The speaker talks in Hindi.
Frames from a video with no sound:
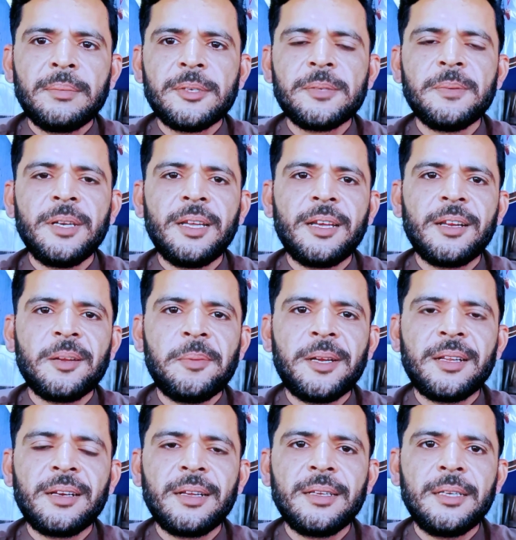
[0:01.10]
बसमीम्
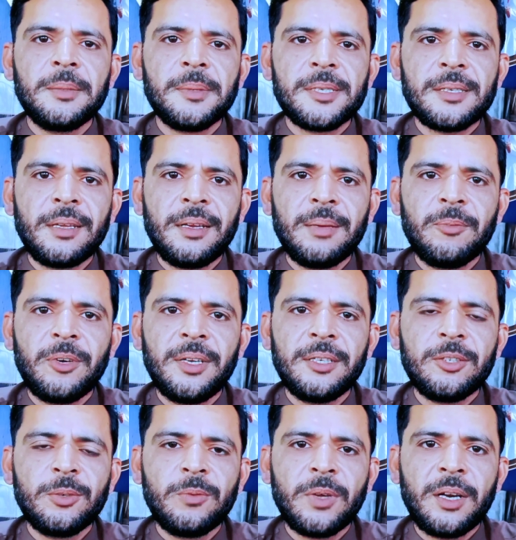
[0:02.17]
अल्लाम
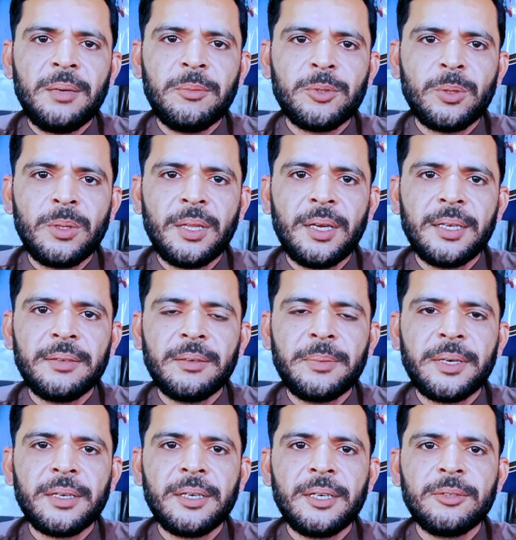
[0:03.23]

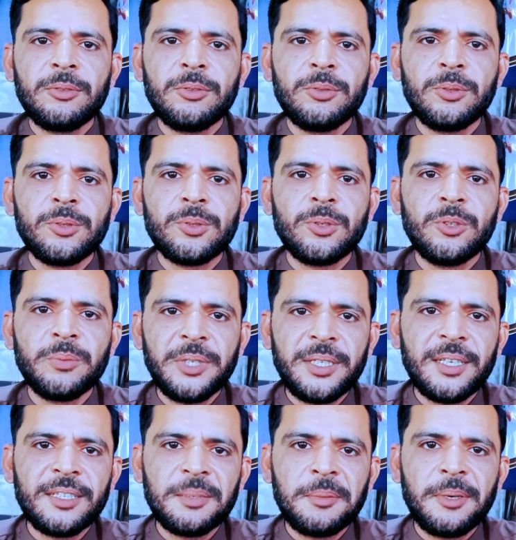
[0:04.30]
वरहमल दोस्तों उम्मीद है